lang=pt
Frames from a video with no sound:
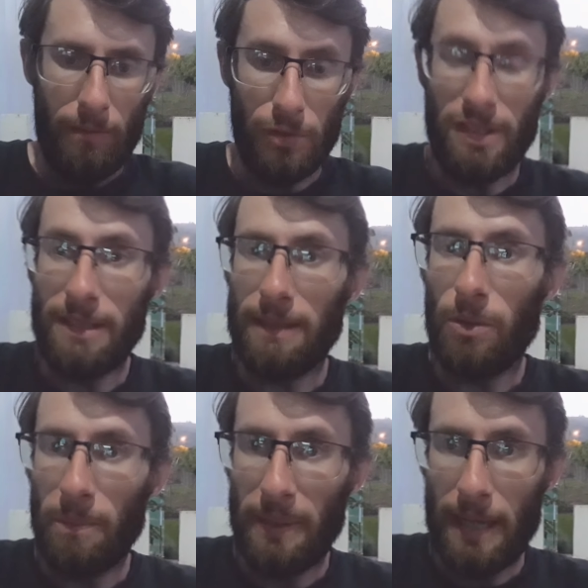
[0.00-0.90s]
vocês
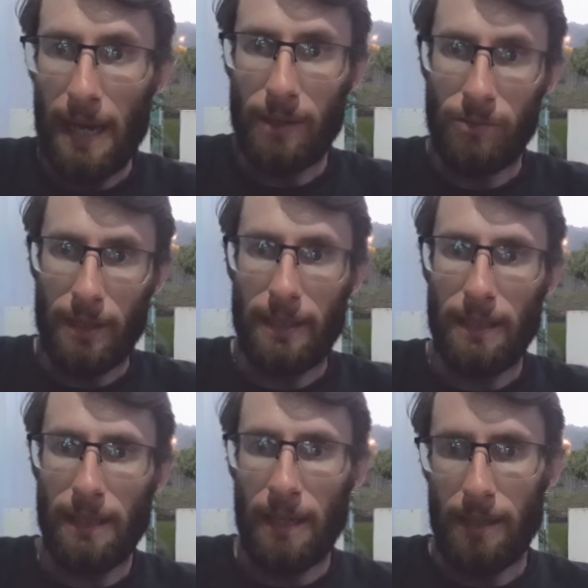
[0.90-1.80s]
acompanharam
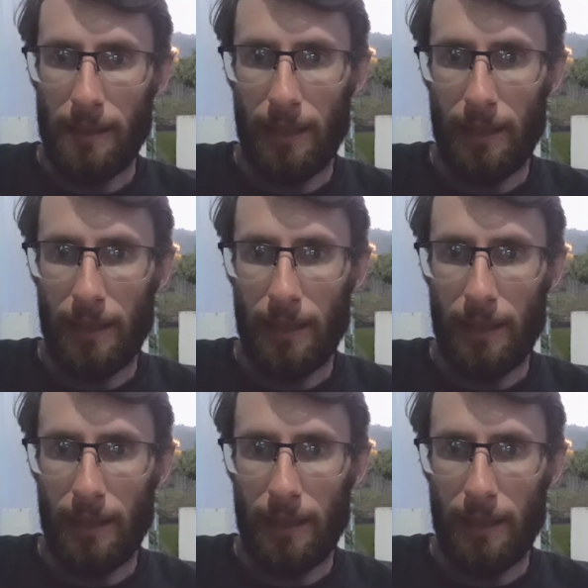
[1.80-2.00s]
aqui